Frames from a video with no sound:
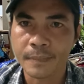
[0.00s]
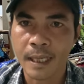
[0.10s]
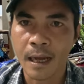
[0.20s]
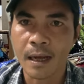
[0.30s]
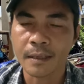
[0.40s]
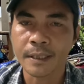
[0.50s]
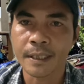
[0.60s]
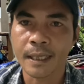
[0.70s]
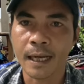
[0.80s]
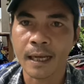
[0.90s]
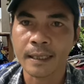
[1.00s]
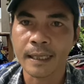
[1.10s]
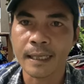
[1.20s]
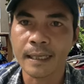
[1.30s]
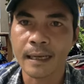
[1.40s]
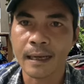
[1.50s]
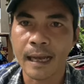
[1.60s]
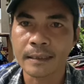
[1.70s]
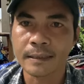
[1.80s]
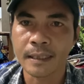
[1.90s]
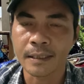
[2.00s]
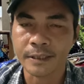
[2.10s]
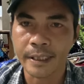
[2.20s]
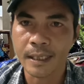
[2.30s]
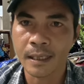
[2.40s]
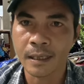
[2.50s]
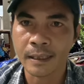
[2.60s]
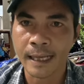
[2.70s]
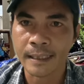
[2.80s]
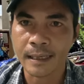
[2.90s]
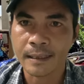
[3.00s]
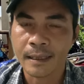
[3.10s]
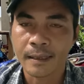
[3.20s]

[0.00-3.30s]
đó thì à, cái à, anh nghệ sĩ hờ này á